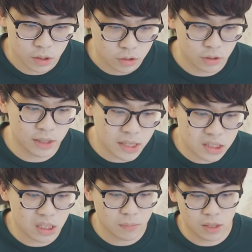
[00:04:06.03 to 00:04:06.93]
所以那
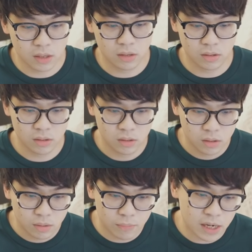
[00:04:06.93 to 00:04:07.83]
支影片呢，
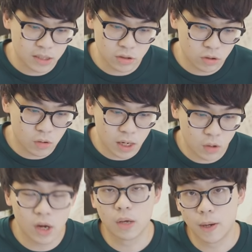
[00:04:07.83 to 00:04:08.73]
马上就花了
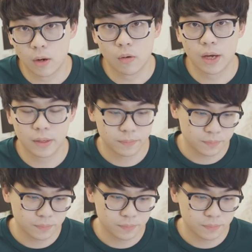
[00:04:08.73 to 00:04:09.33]
快一万块，